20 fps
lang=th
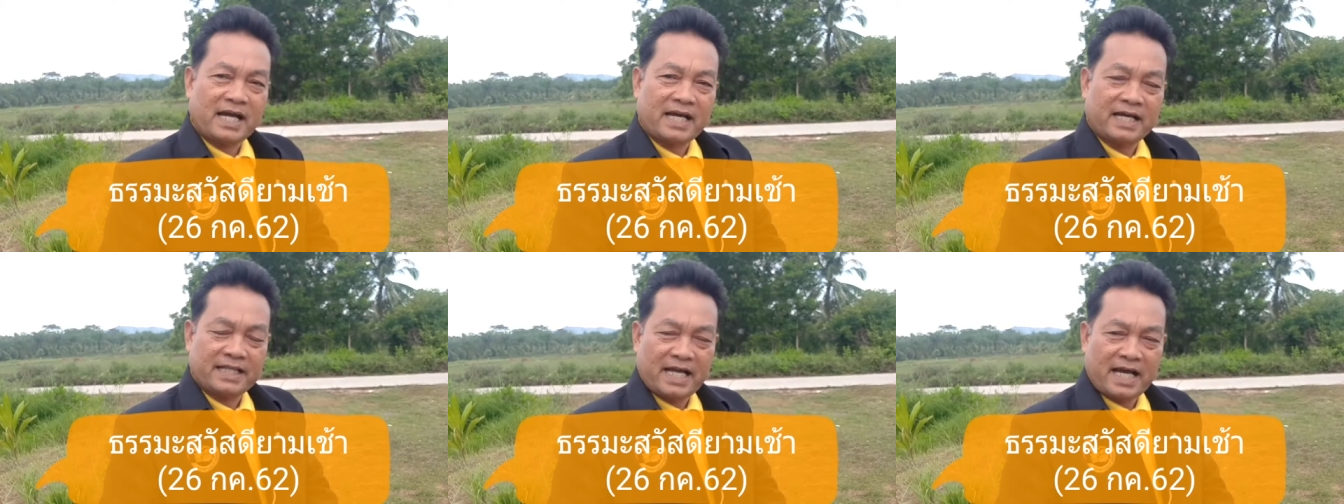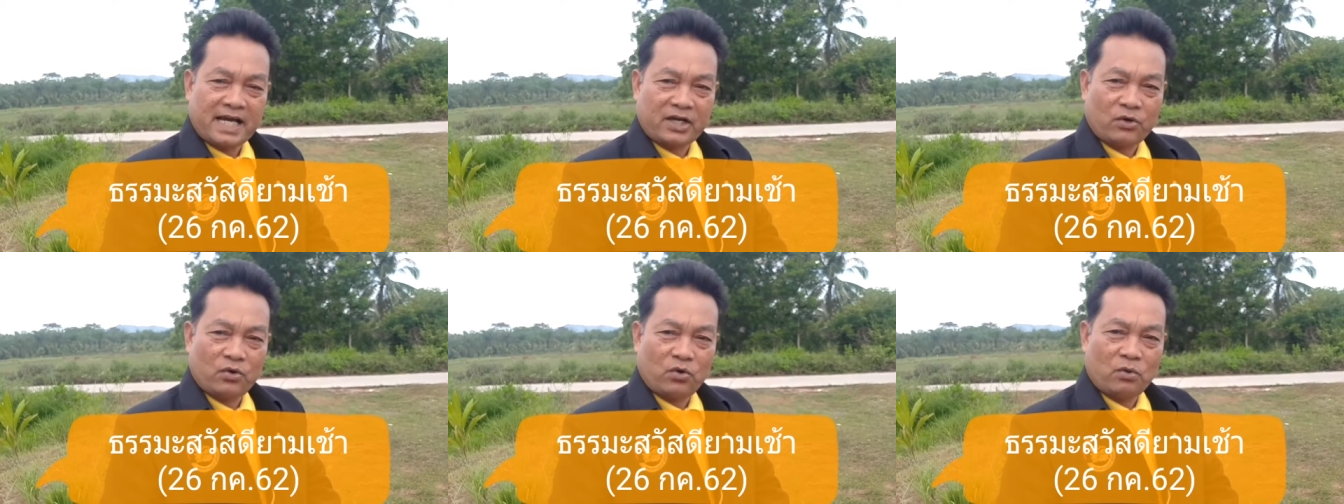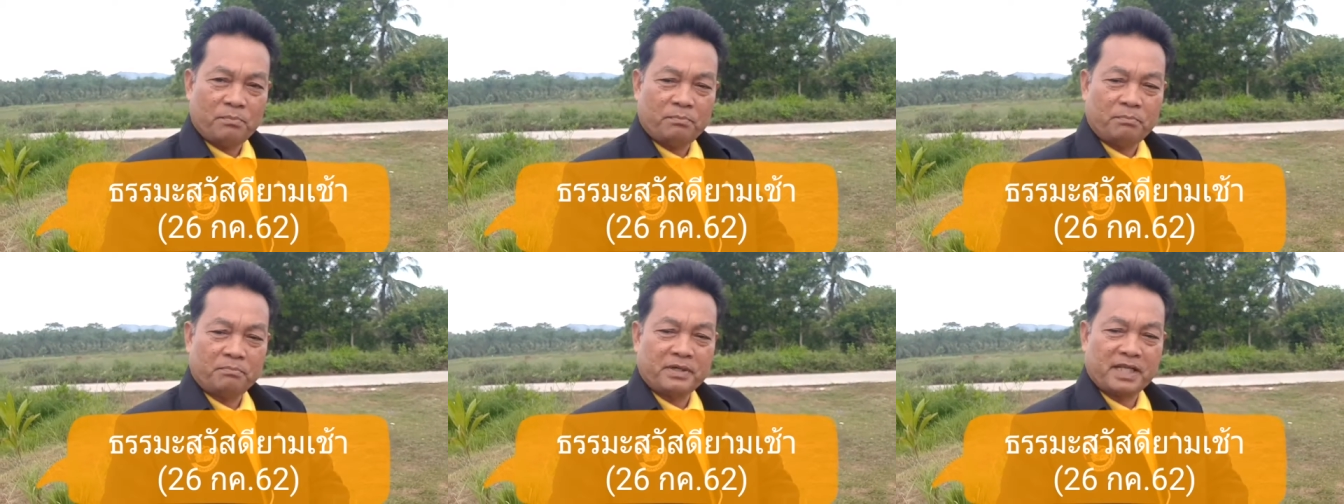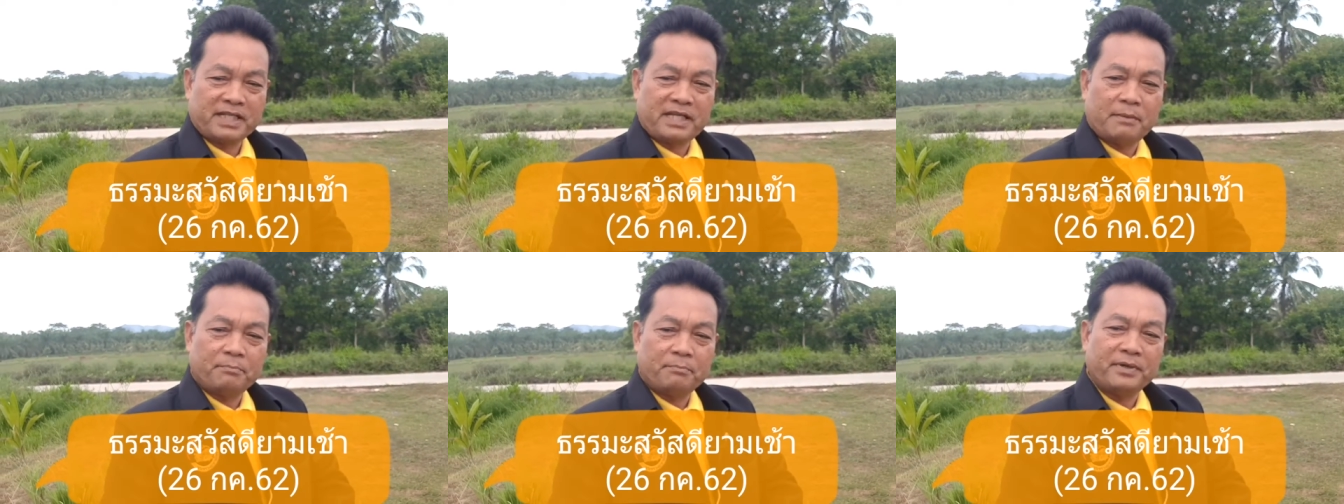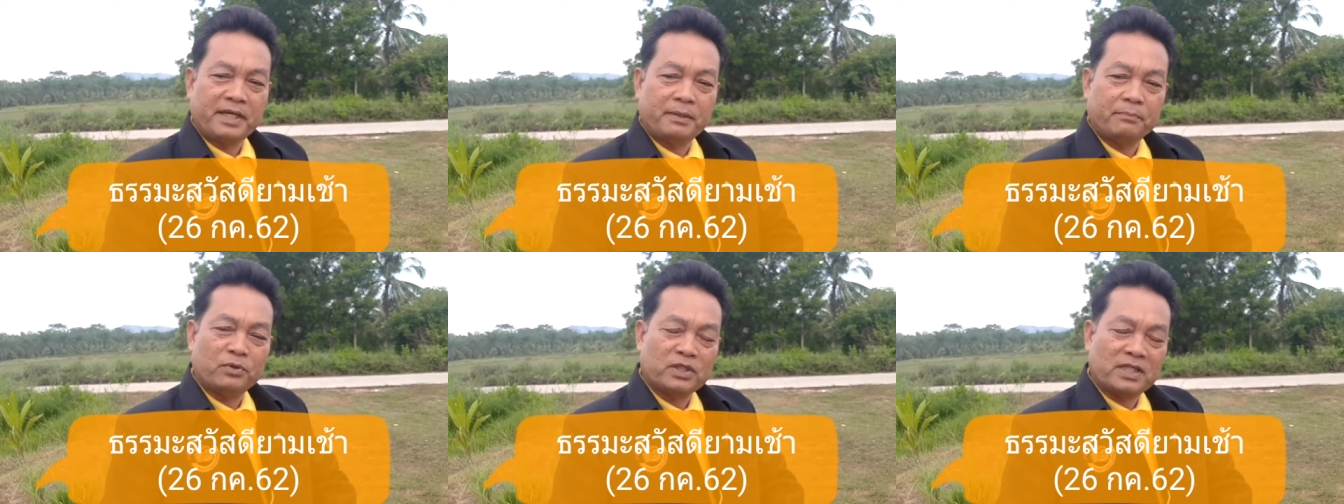กรกฎาคม ประ
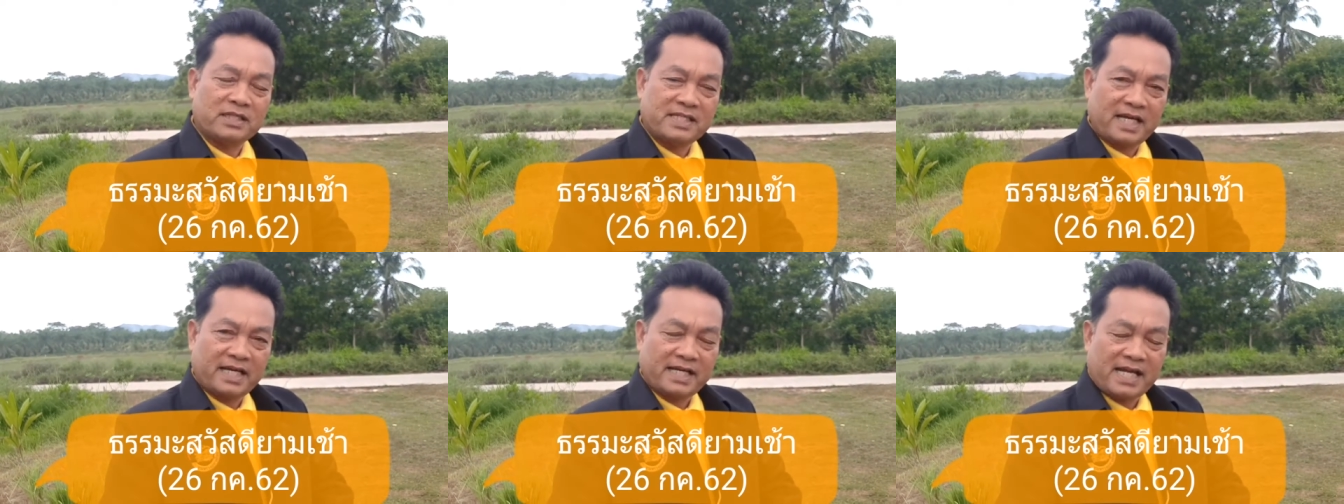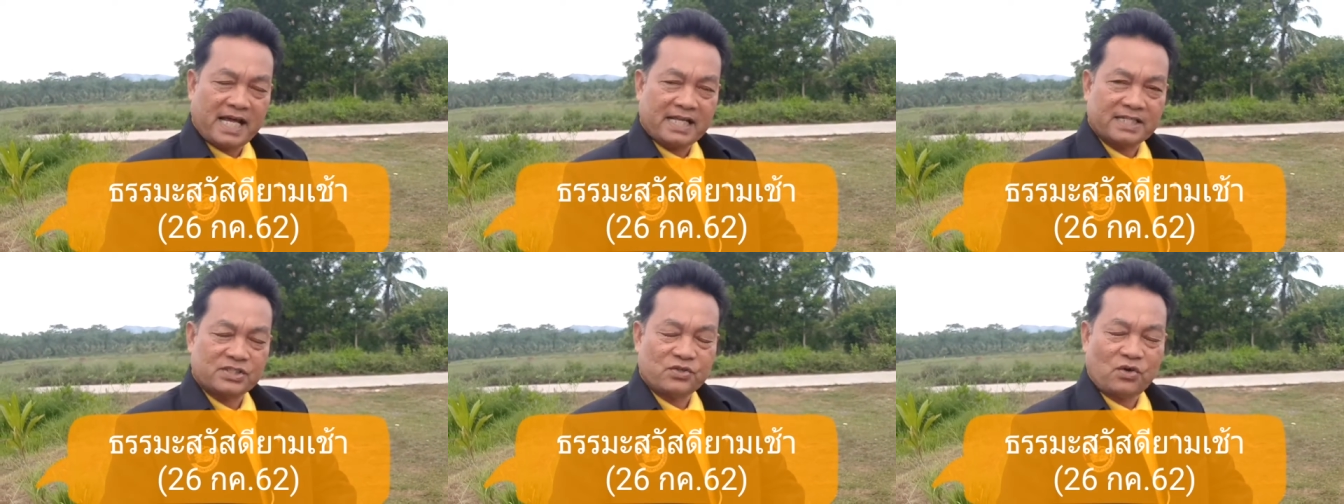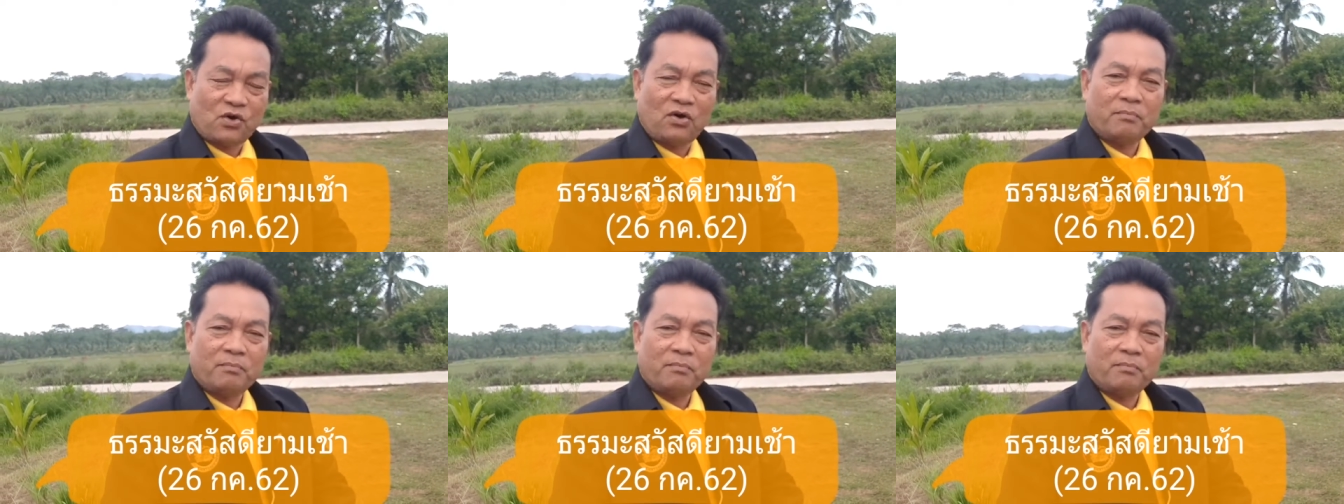จำปีพุทธศักราช